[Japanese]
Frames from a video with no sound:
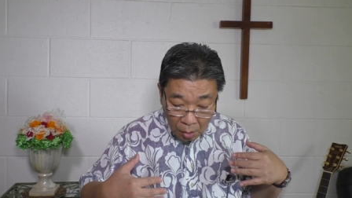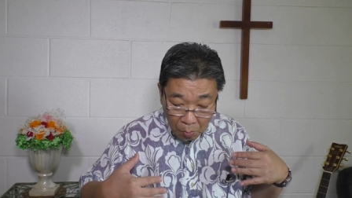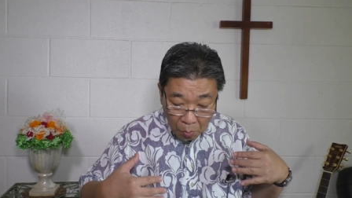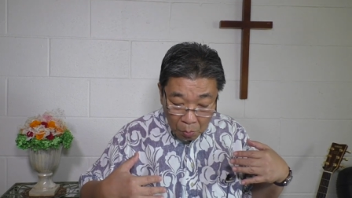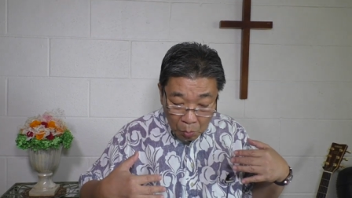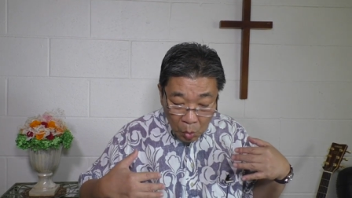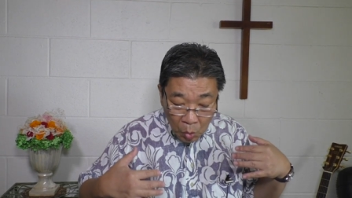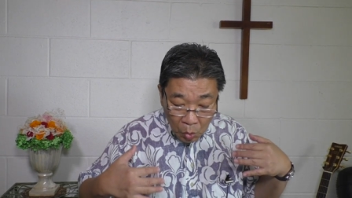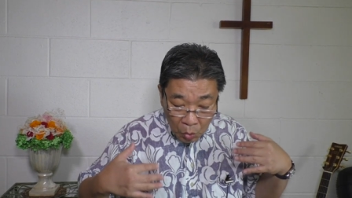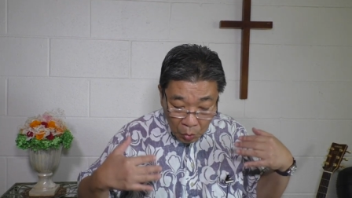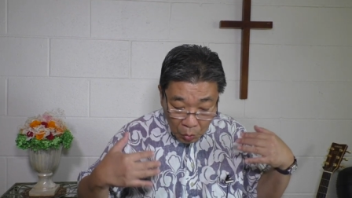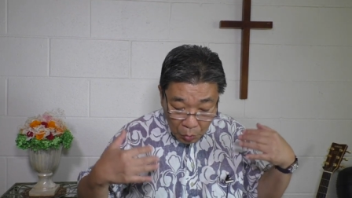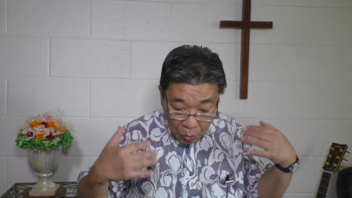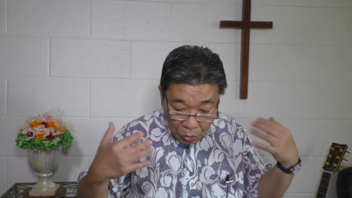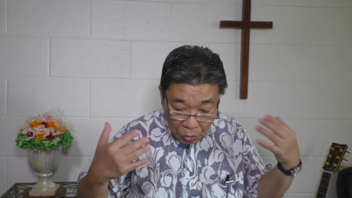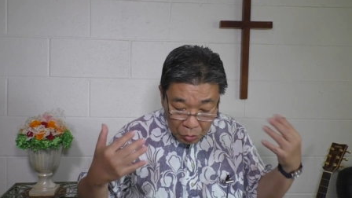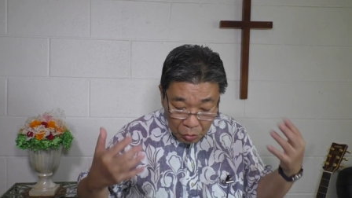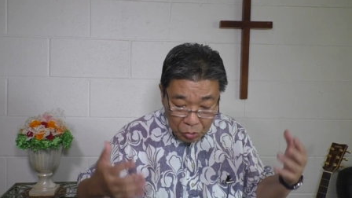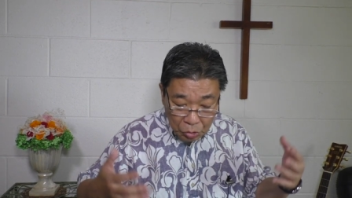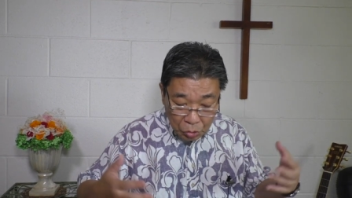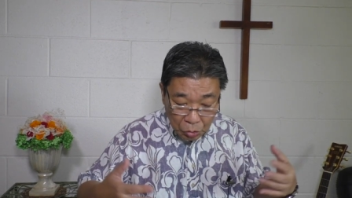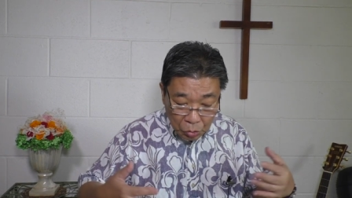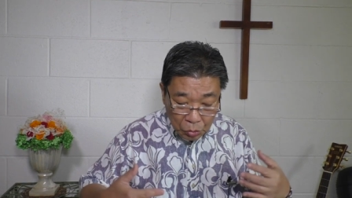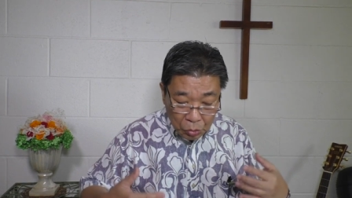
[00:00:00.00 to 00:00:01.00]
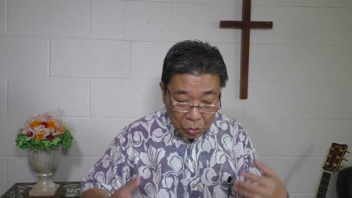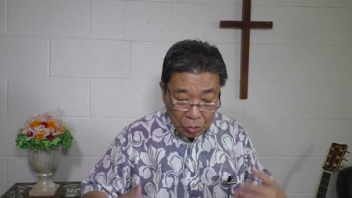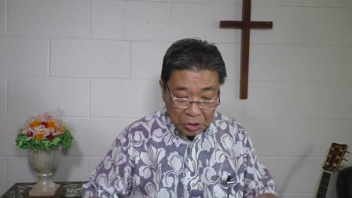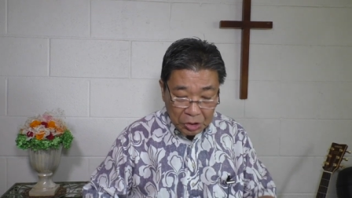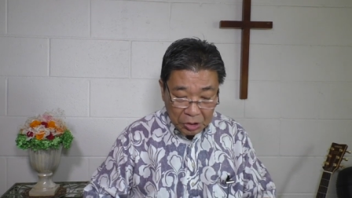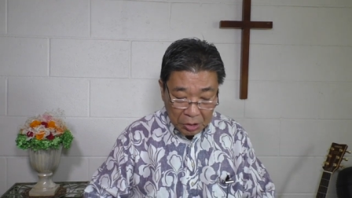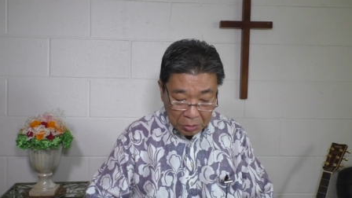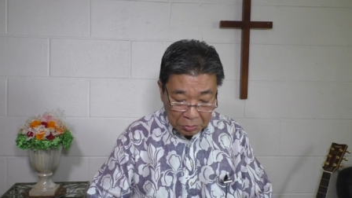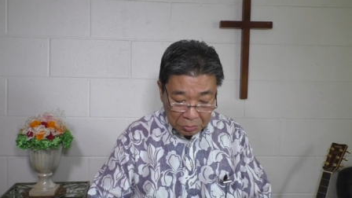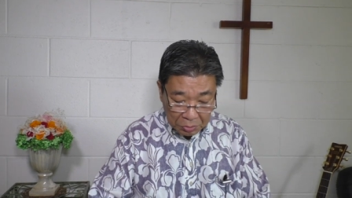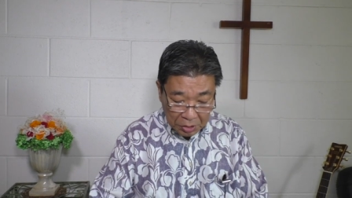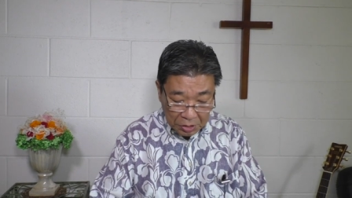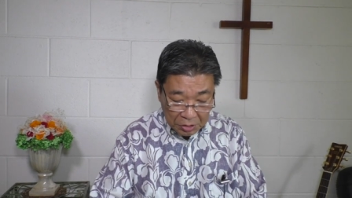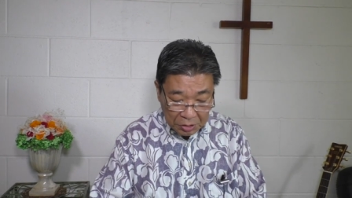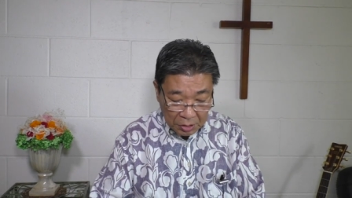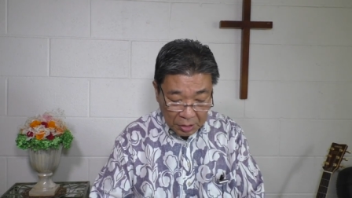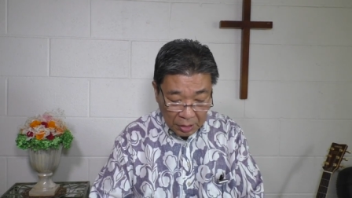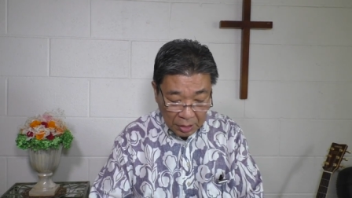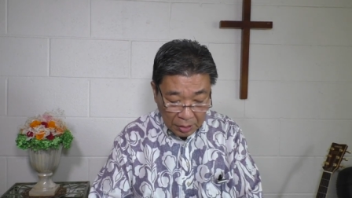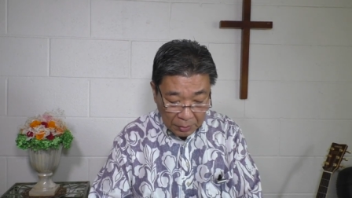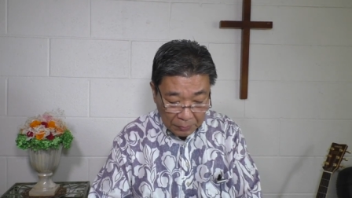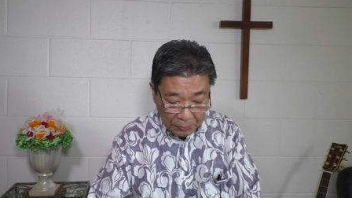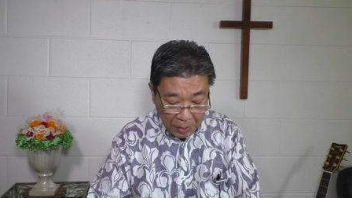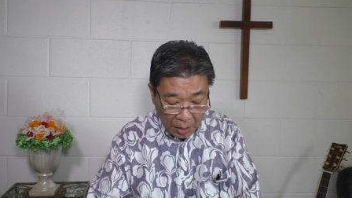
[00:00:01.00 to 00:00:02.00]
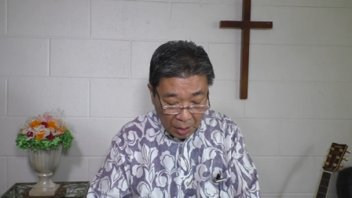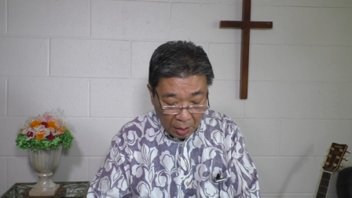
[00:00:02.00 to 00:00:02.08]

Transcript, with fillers: もう命を落としてるんですが、